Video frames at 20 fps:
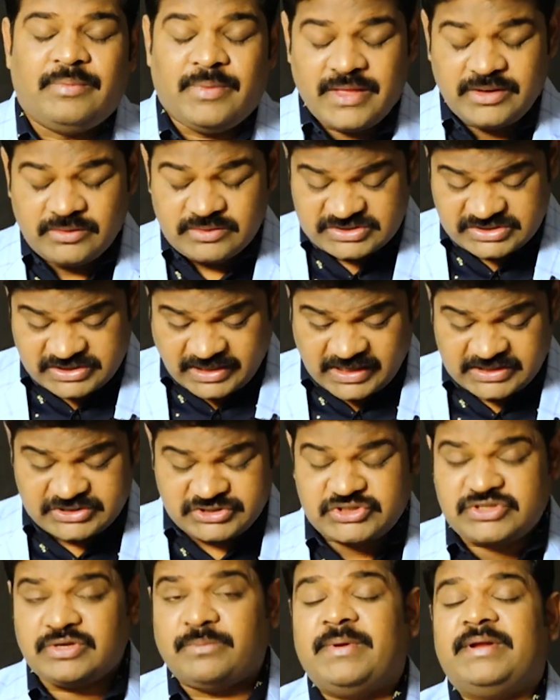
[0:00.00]
నేను
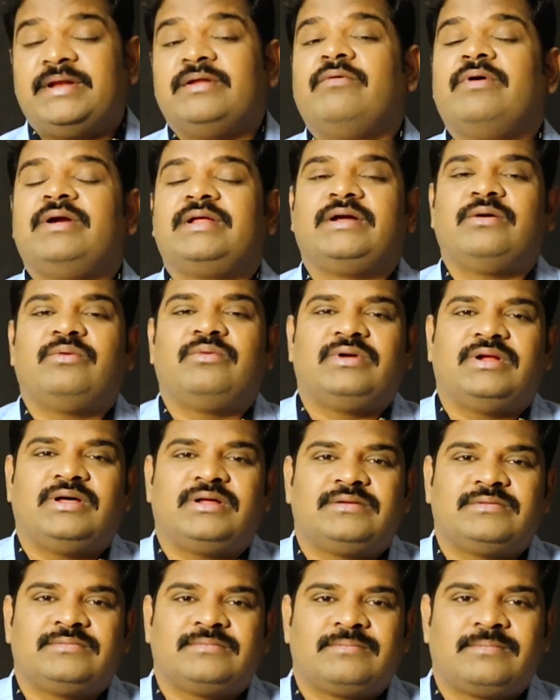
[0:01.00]
శ్రేష్టమైన వాడిగా ఉన్నాను
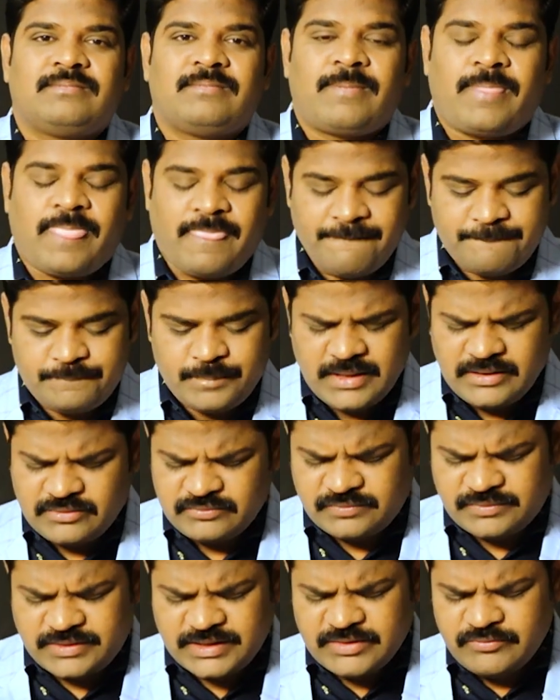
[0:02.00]
నేను
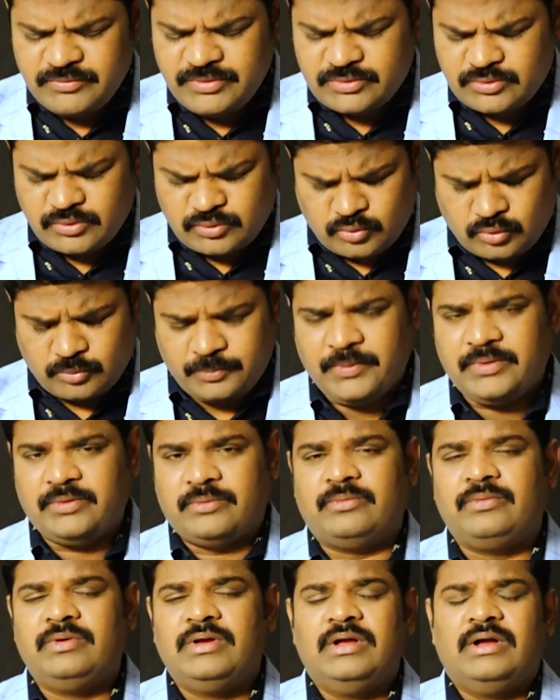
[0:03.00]
దేవుని యొక్క
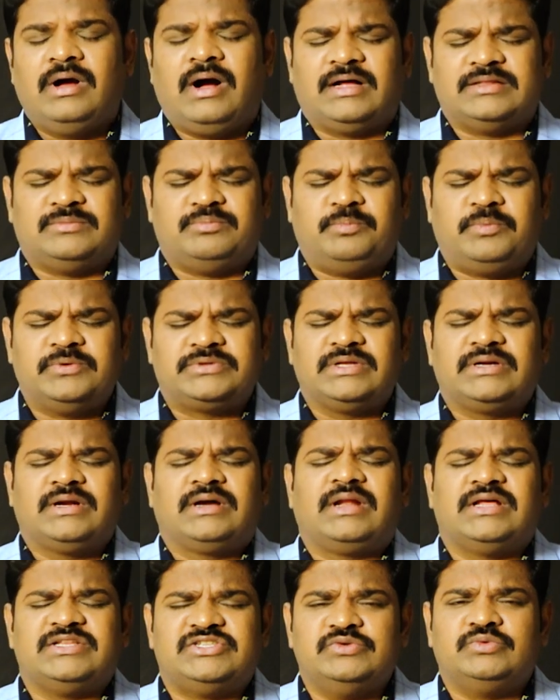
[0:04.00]
కృపను
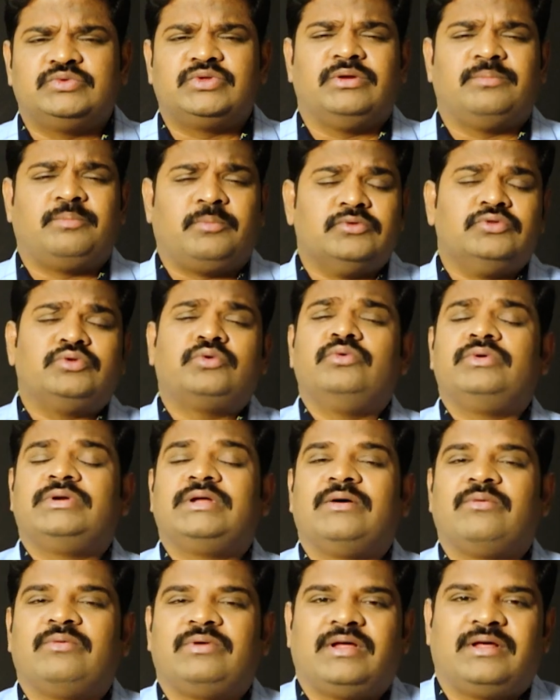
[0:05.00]
అద్భుతంగా నా జీవితంలో
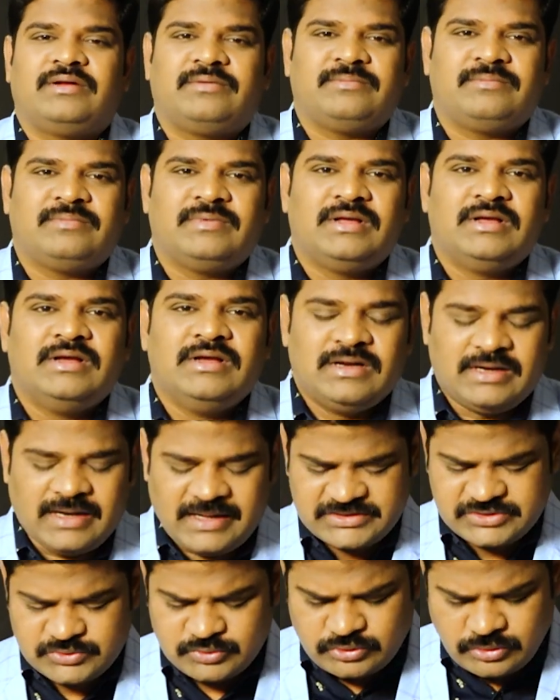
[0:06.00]
పొందుకుంటా ఉన్నా నా
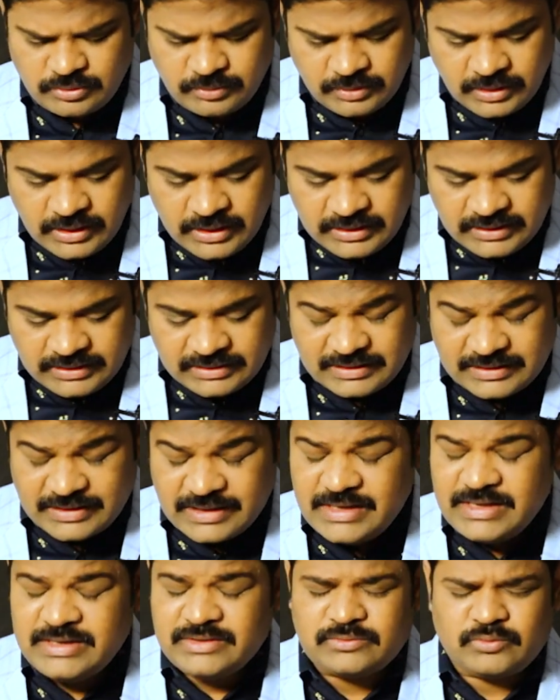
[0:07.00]
జీవితంలో
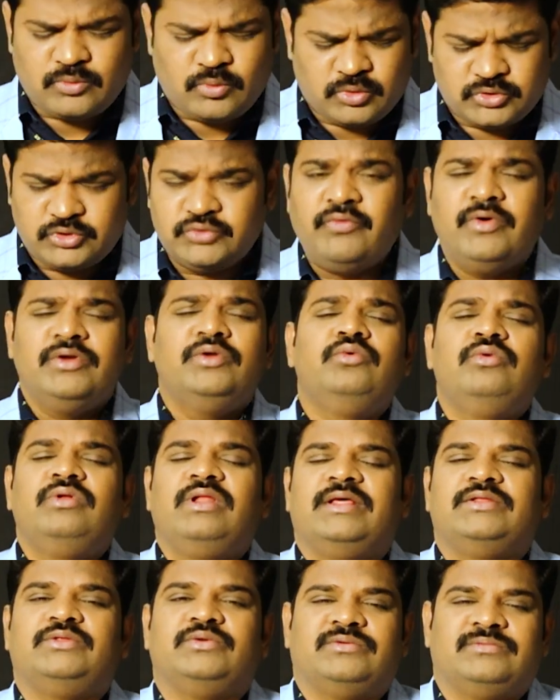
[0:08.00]
ఏ కొదువను
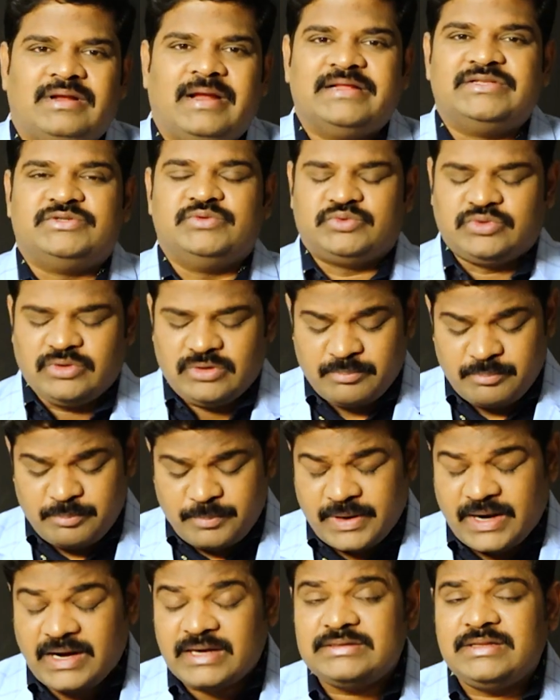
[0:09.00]
లేదు నా జీవితంలో
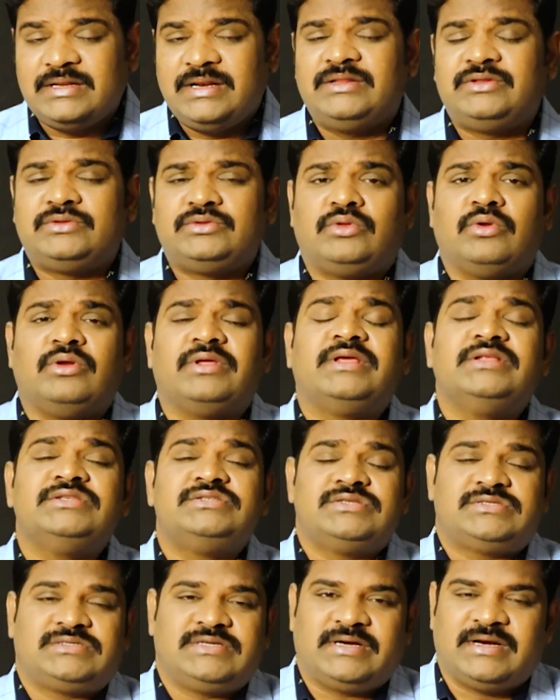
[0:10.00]
బాధ అనేది
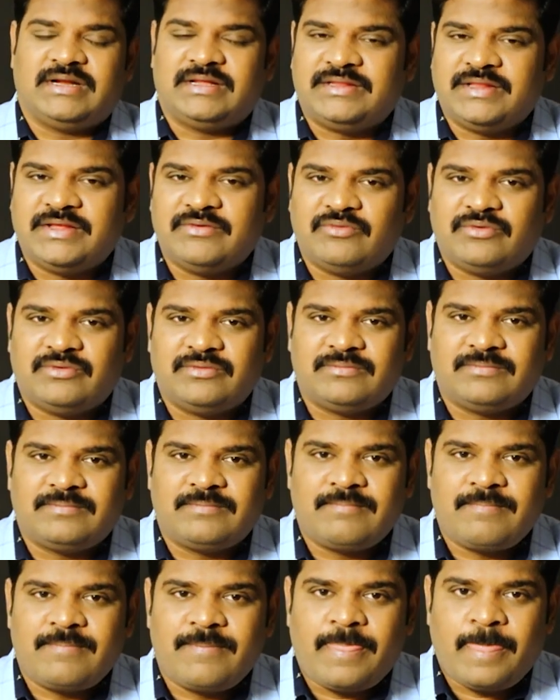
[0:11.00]
తొలగించేసాడు నా దేవుడు
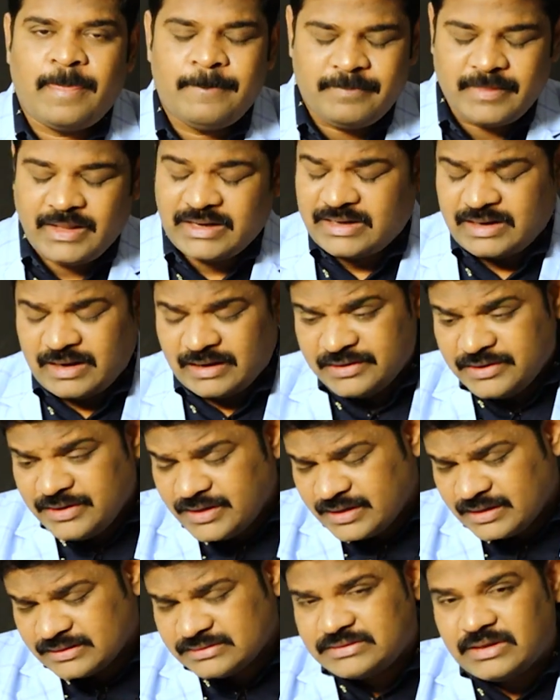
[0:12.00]
నా
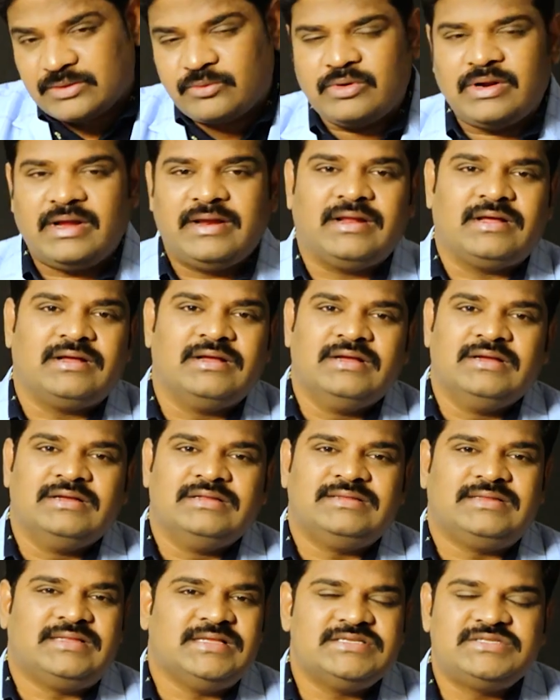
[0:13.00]
కన్నీరంతా కూడా ఆయన
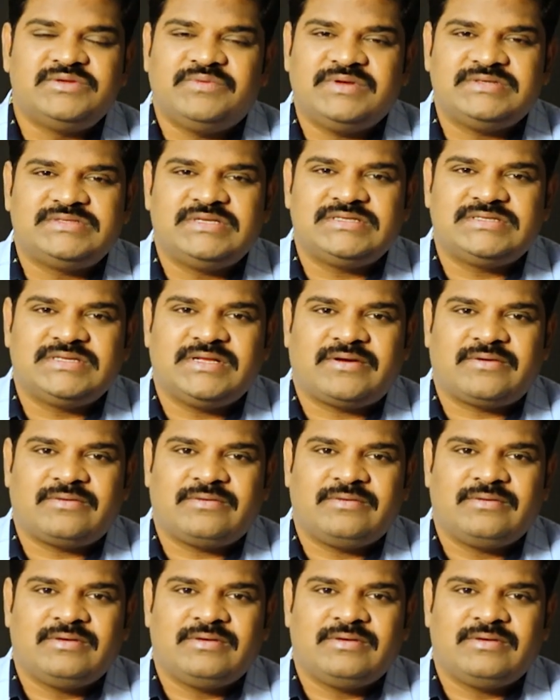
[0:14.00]
తీసివేసేసాడు